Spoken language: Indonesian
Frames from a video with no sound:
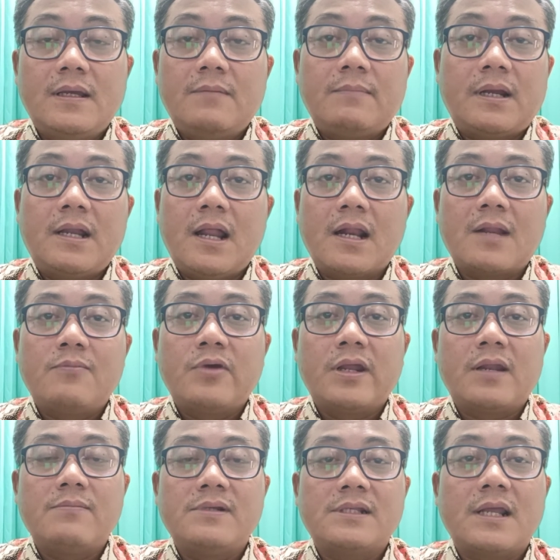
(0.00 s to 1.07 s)
Padahal
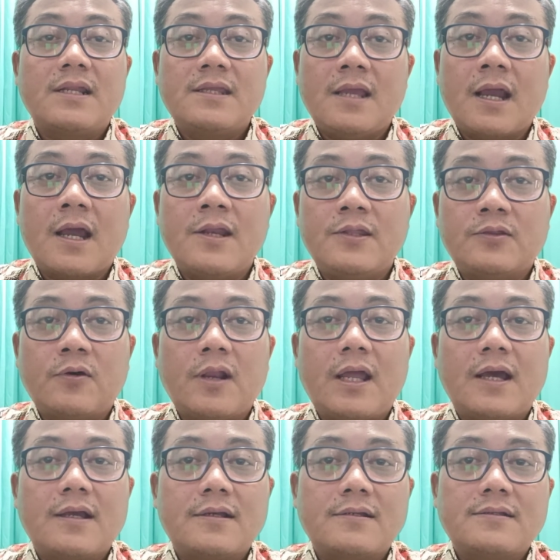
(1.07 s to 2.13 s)
kemungkinan besar ia akan
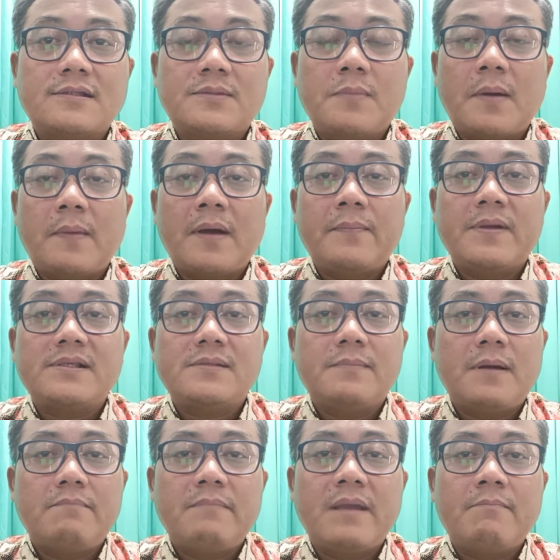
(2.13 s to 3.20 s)
ditolak. Sebab apa?
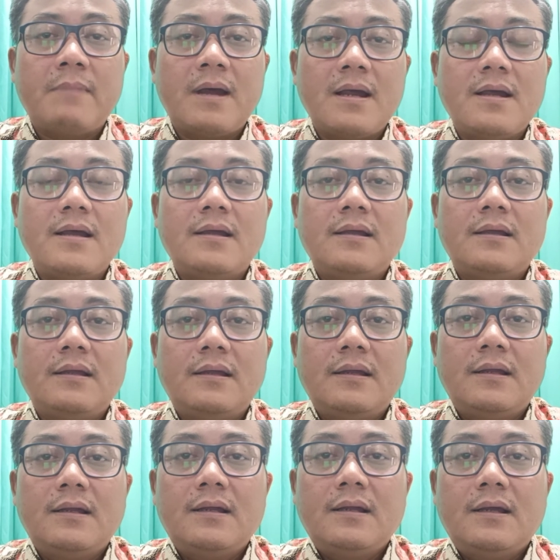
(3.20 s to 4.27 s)
Sebab memang
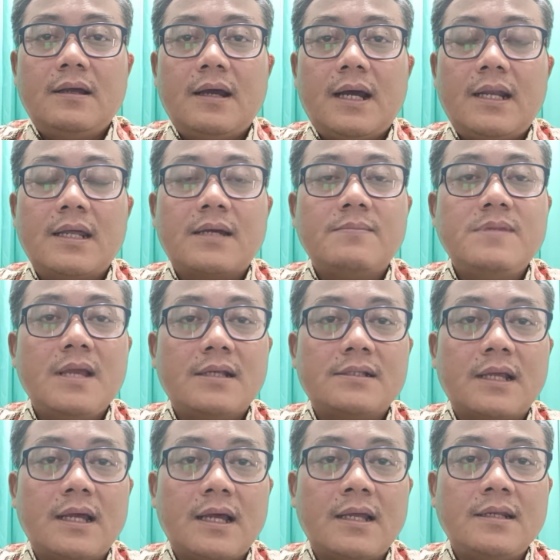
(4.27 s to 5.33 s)
ada
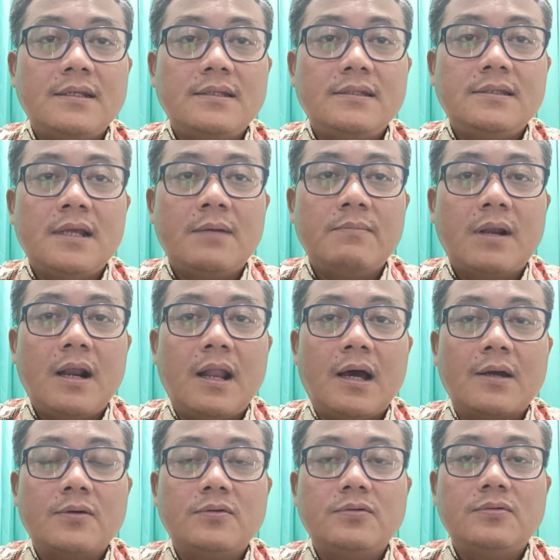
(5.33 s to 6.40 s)
kebiasaan yang
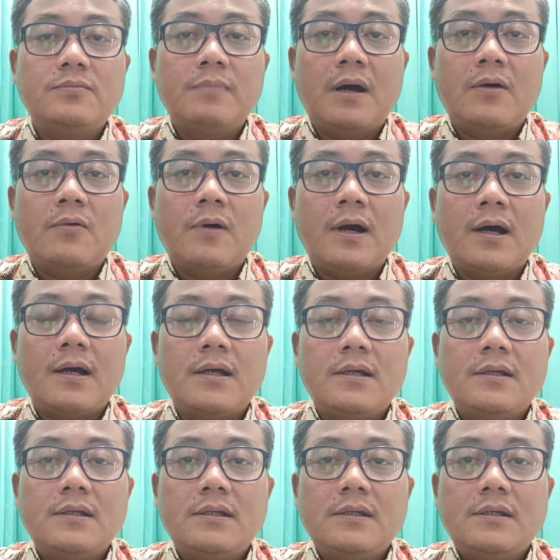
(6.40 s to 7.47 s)
berlaku bahwa
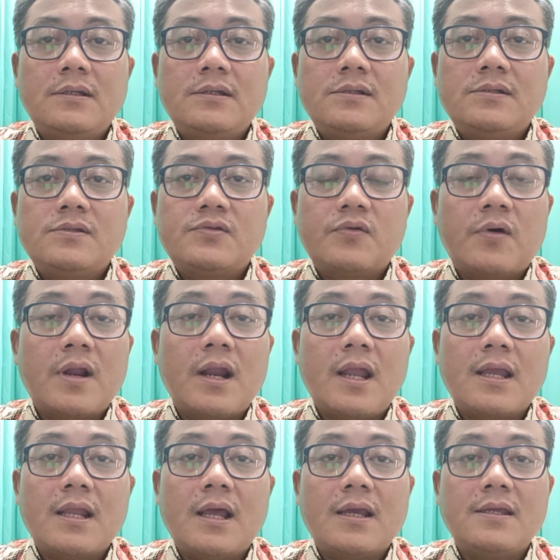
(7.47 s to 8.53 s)
seorang
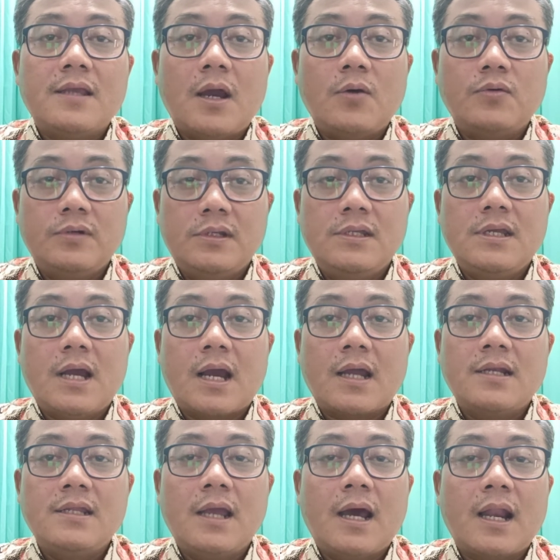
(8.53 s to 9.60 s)
laki-laki Yahudi akan
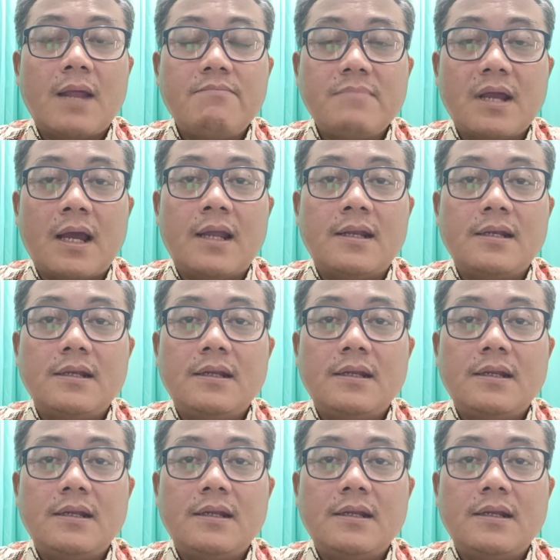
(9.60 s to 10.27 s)
diharapkan